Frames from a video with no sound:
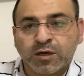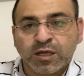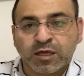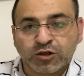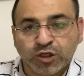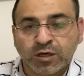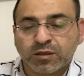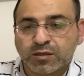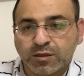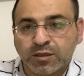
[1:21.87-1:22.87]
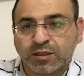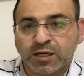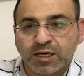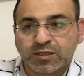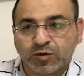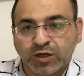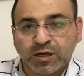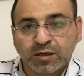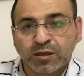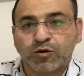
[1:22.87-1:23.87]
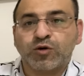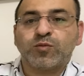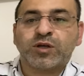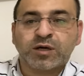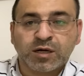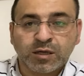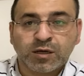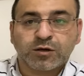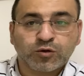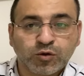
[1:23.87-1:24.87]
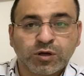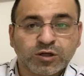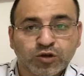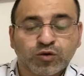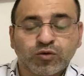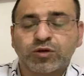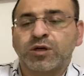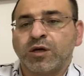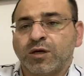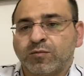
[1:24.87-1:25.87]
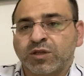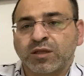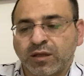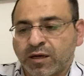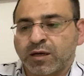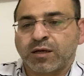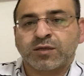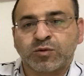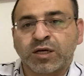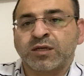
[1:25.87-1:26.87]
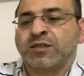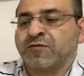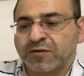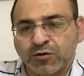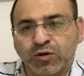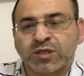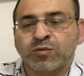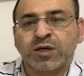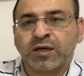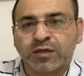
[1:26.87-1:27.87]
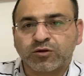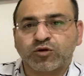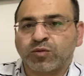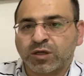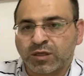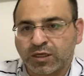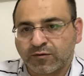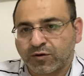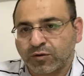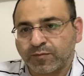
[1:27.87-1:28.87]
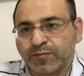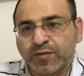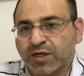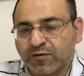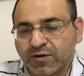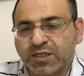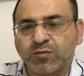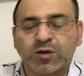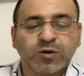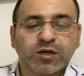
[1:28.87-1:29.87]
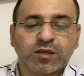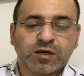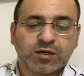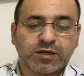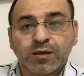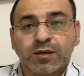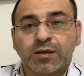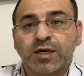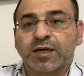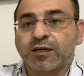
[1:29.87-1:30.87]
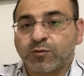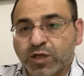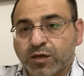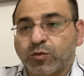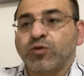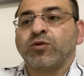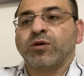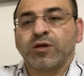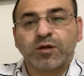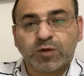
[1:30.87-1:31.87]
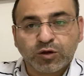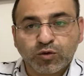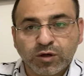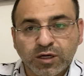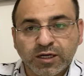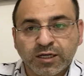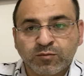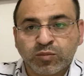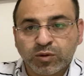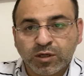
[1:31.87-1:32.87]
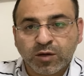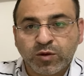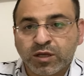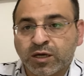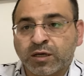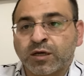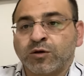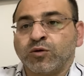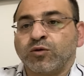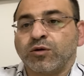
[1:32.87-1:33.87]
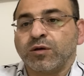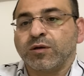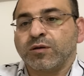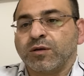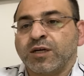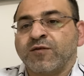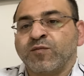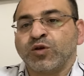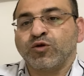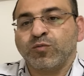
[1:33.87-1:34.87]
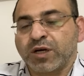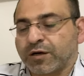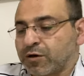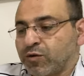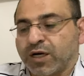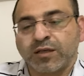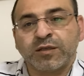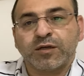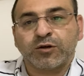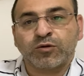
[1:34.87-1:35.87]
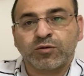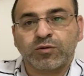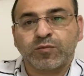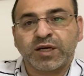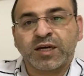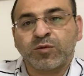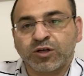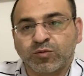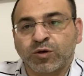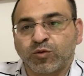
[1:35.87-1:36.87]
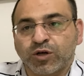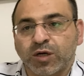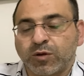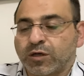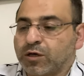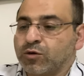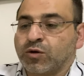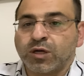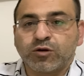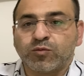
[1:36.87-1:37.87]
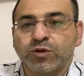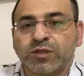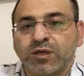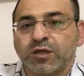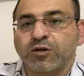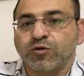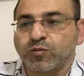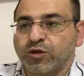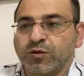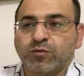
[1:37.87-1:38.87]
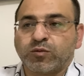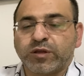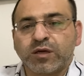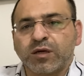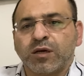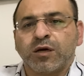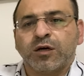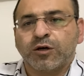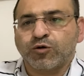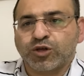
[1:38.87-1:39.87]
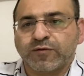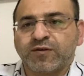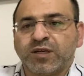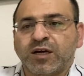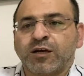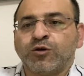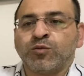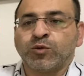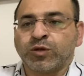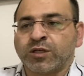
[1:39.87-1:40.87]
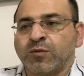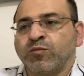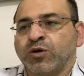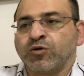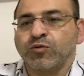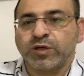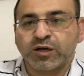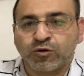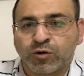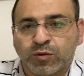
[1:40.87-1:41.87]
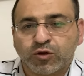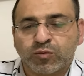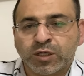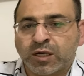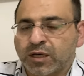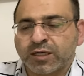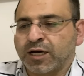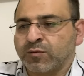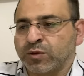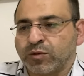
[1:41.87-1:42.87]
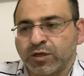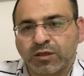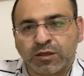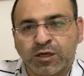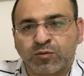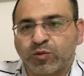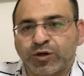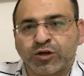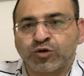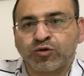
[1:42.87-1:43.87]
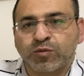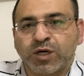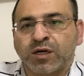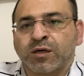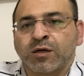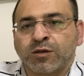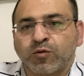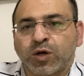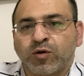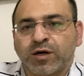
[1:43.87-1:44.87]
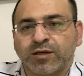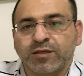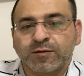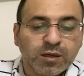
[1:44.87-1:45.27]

كذا شرط انت لازم تحققهم اذا حققت كل هاي الشروط تطلع غصبا عن السفير وغصبا عن جو بايدن نفسه فسيبك من هذا الحكي لكن المثل بقول اللي ما يطول العنب بظن عنه يقول كيف بده يبرر الواحد انه ما انقبلش بالمقابله راح اقول لك هم زنخين هم دمهم ثقيل وشايفين حالهم وبتكبروا وبنقوا اللي بدهم اياه لا يا حبيبي انت طلبوا منك شروط ما حققت ولا واحد